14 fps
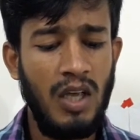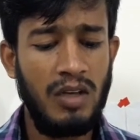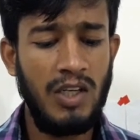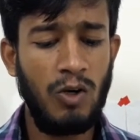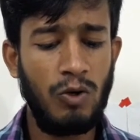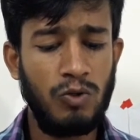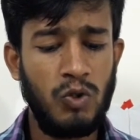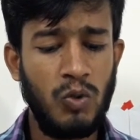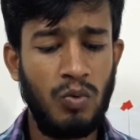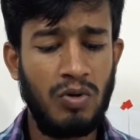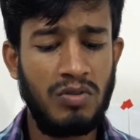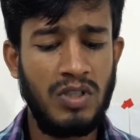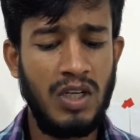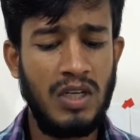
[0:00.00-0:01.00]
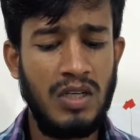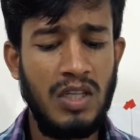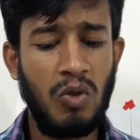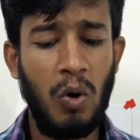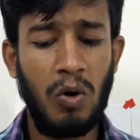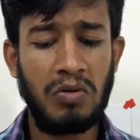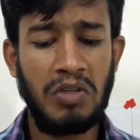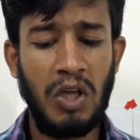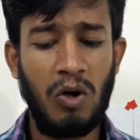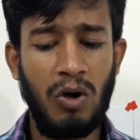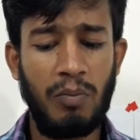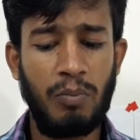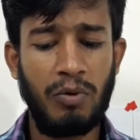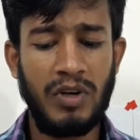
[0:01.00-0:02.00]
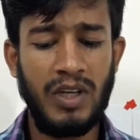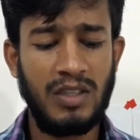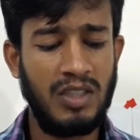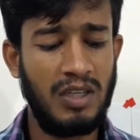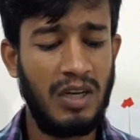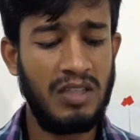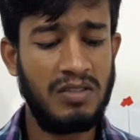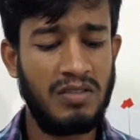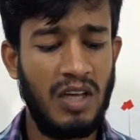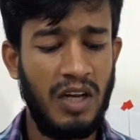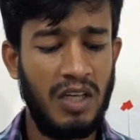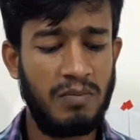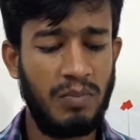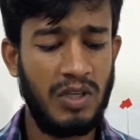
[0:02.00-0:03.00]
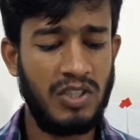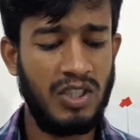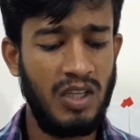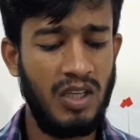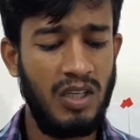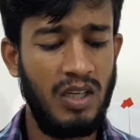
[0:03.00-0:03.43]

নিহ যুবকটির নিথর দেহ পড়ে আছে রাস্তার এক পাশে